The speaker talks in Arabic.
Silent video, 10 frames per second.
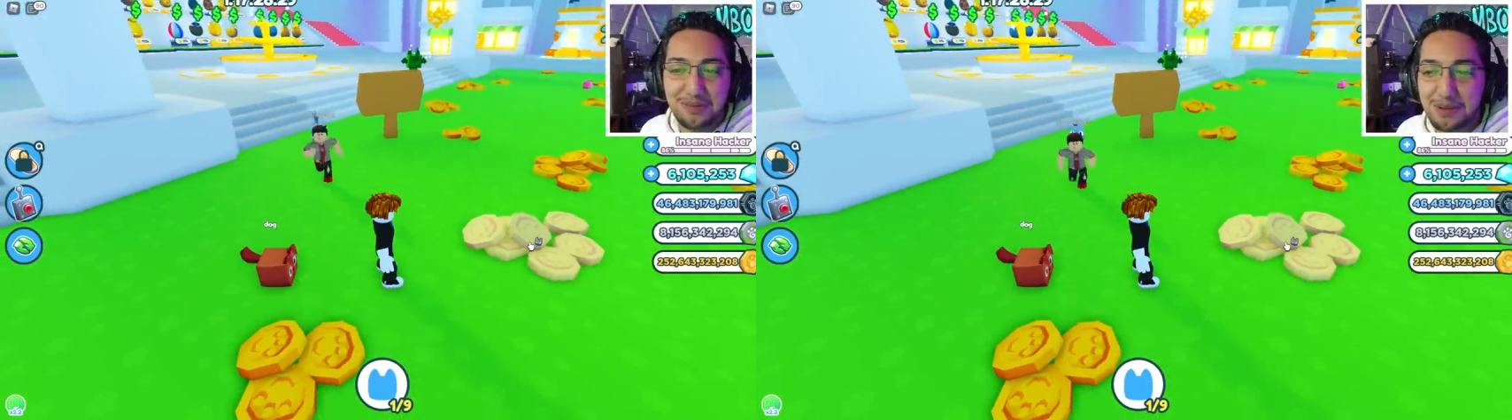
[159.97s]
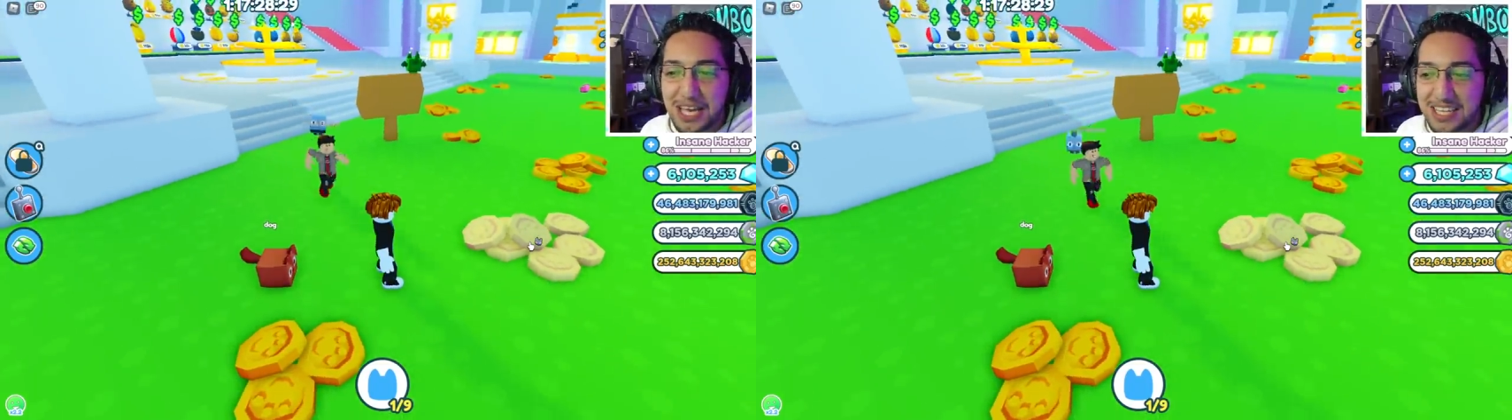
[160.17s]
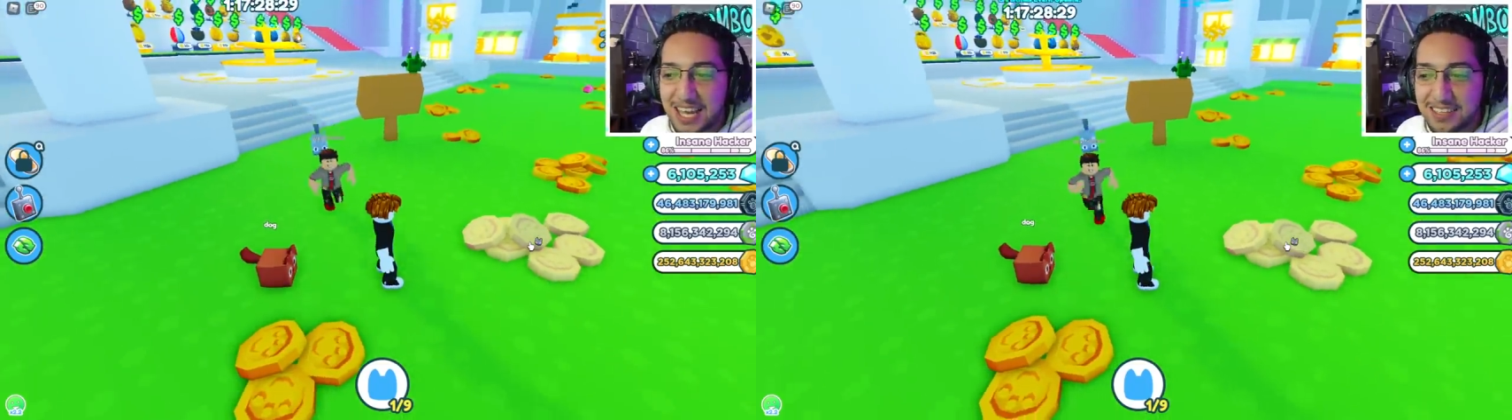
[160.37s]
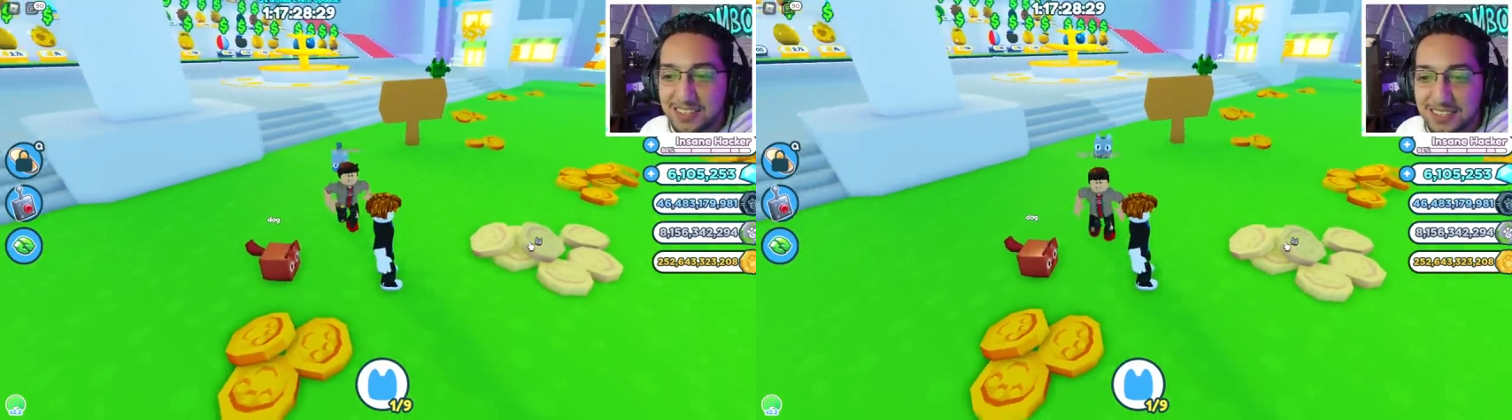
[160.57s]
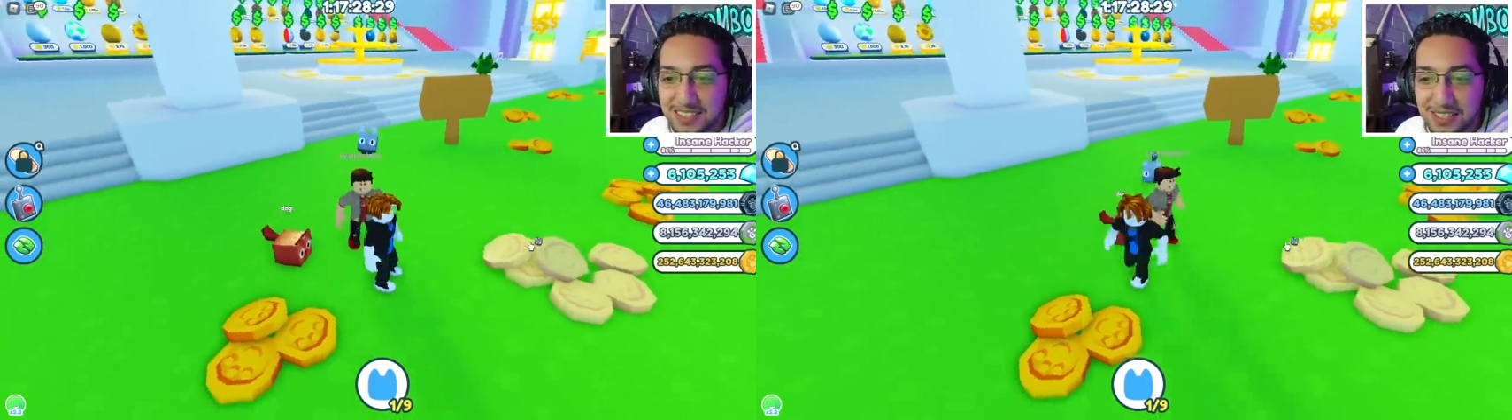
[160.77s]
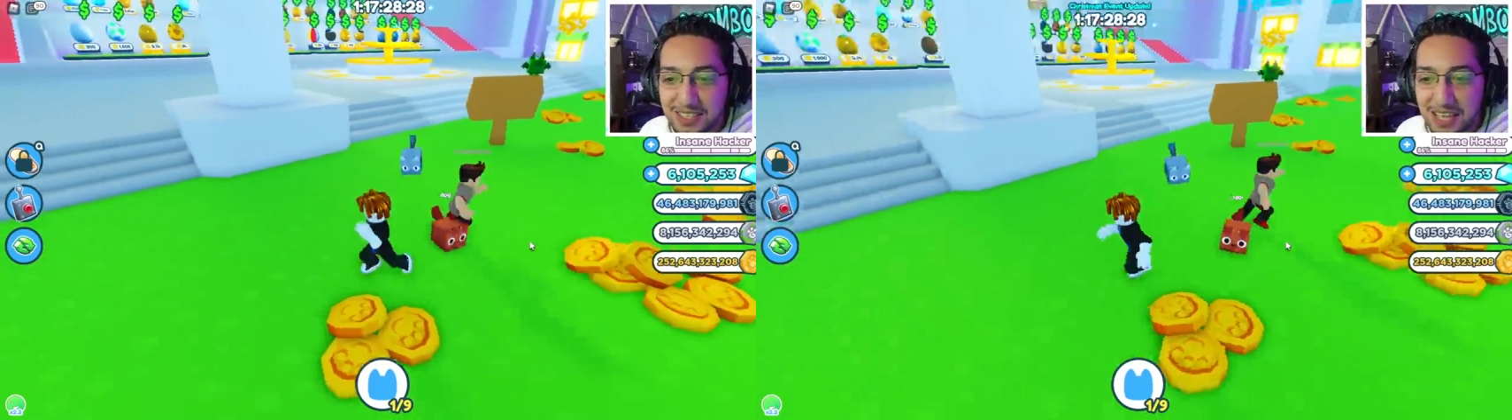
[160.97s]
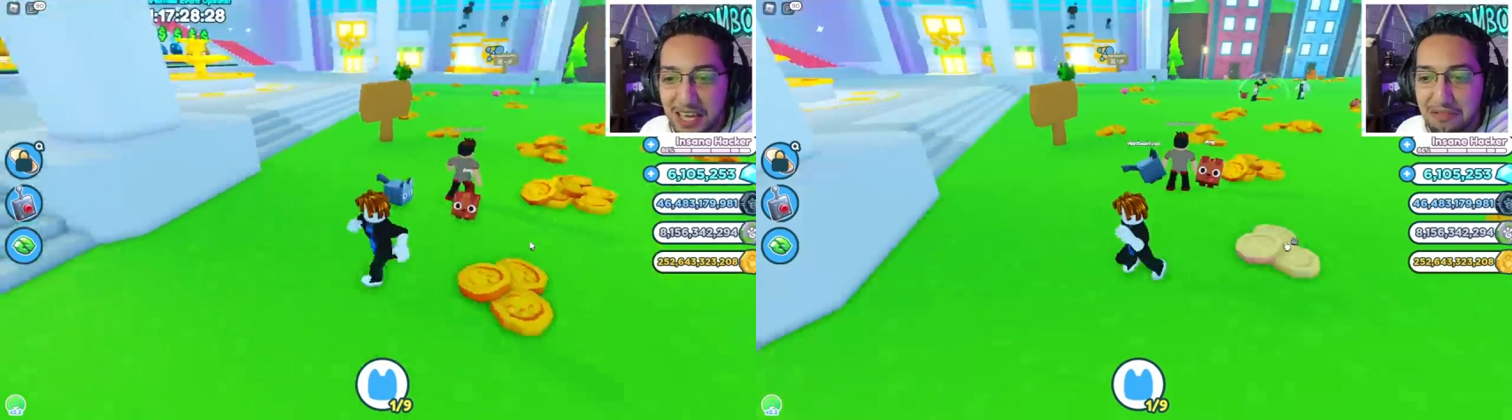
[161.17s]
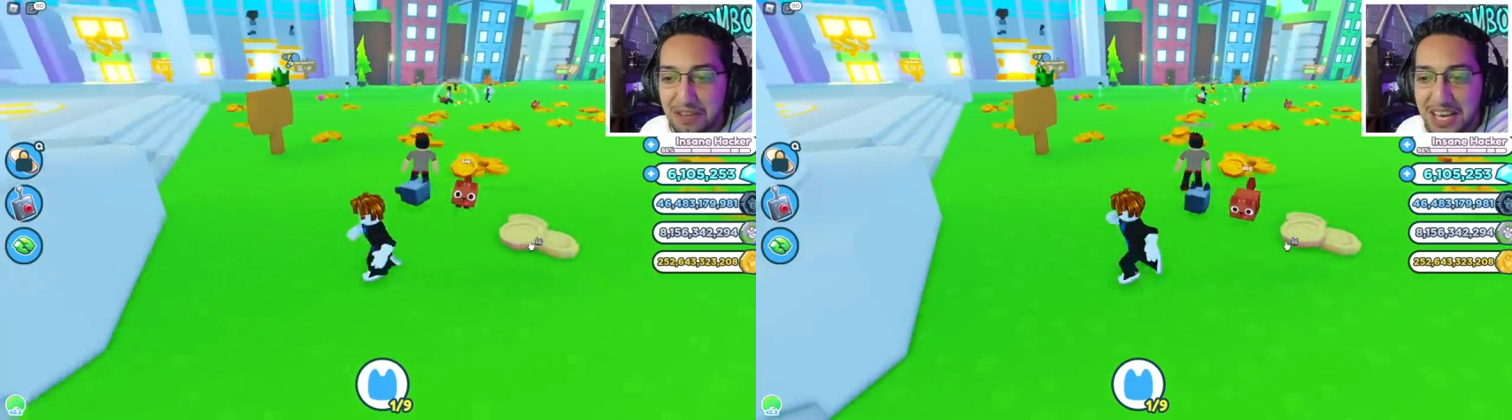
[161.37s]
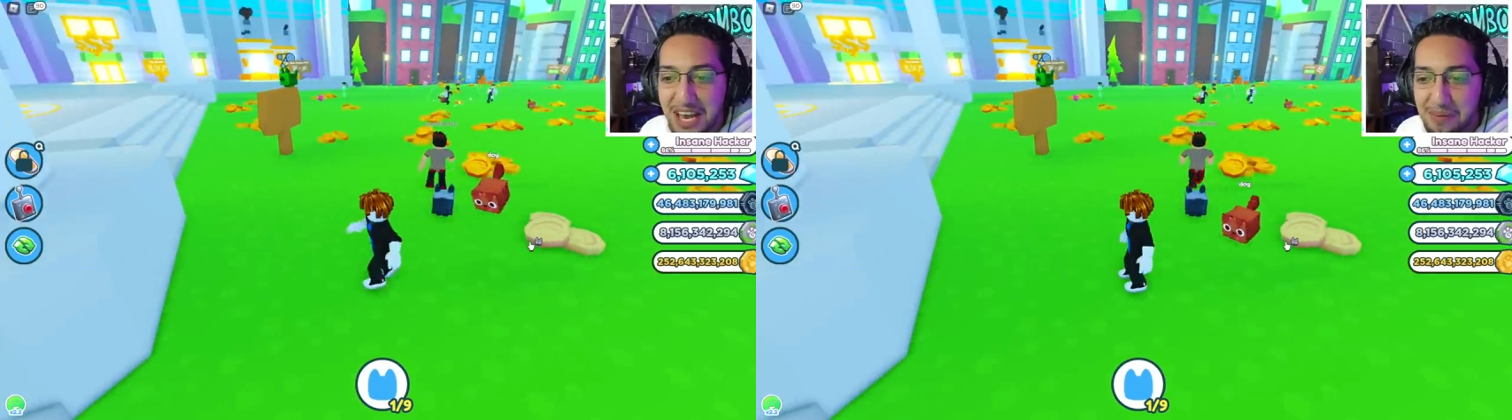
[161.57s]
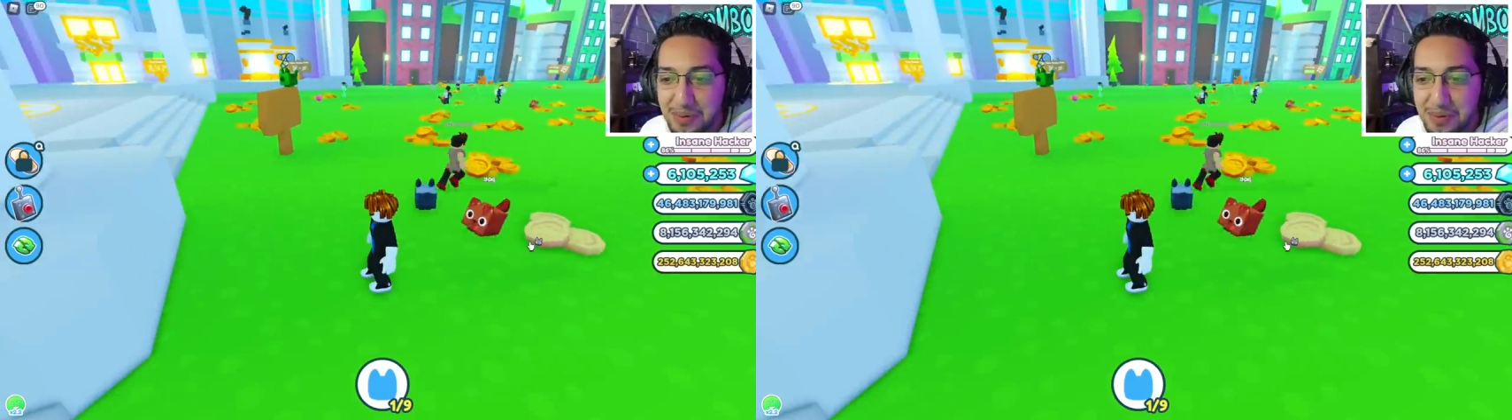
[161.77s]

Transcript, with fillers: بياخد حاجه حد انت خايف ليه يا عم